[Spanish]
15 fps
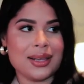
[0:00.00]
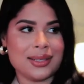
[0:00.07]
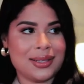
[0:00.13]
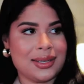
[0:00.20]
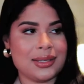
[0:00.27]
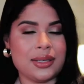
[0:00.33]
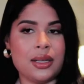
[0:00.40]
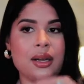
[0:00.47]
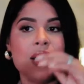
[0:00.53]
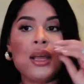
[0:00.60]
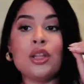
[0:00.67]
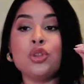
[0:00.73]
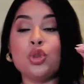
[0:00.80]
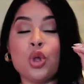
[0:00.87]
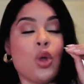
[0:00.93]
Es decir,
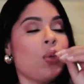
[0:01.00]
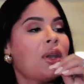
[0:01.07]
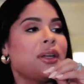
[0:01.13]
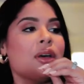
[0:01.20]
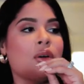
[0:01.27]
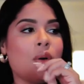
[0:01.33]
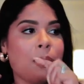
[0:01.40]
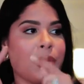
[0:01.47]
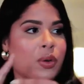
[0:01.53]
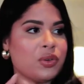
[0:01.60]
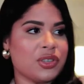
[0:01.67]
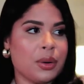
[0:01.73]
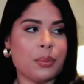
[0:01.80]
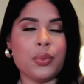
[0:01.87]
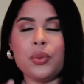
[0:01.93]
todo el que compra un
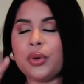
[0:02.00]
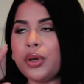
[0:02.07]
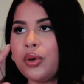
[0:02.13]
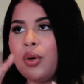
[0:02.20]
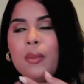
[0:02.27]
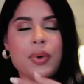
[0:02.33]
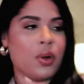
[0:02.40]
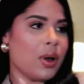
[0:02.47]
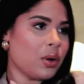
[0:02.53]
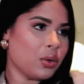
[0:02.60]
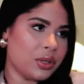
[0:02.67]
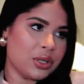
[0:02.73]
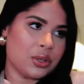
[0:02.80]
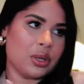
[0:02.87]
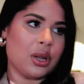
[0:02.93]
champú, que compra un
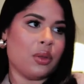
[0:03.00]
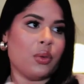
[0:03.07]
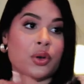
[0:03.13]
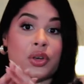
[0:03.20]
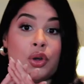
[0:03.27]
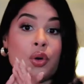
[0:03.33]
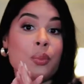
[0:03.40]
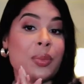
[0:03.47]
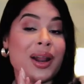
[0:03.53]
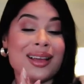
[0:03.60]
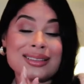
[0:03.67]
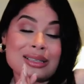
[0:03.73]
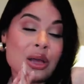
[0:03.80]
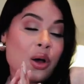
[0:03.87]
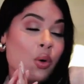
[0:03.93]
acondicionador, que compra
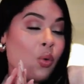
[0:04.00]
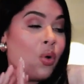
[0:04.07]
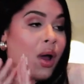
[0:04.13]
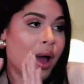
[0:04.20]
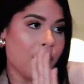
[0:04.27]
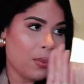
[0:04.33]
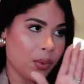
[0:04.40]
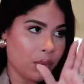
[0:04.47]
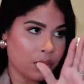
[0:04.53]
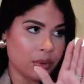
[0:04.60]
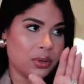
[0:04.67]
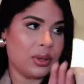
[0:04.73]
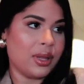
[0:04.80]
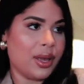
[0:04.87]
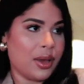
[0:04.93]
hasta un jabón
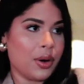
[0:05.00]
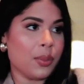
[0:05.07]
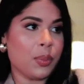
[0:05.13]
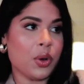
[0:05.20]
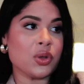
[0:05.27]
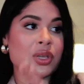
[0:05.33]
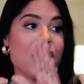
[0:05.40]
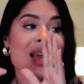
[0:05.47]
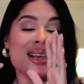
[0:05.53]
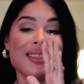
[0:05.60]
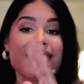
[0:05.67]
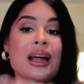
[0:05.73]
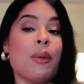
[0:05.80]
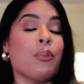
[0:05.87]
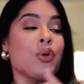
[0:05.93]
de Hair Plus,
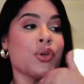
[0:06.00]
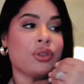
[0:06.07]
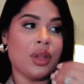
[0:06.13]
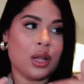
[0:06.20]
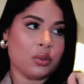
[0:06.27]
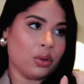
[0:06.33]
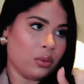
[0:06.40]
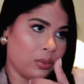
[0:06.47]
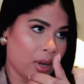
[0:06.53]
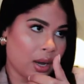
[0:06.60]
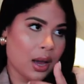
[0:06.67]
está aportando a una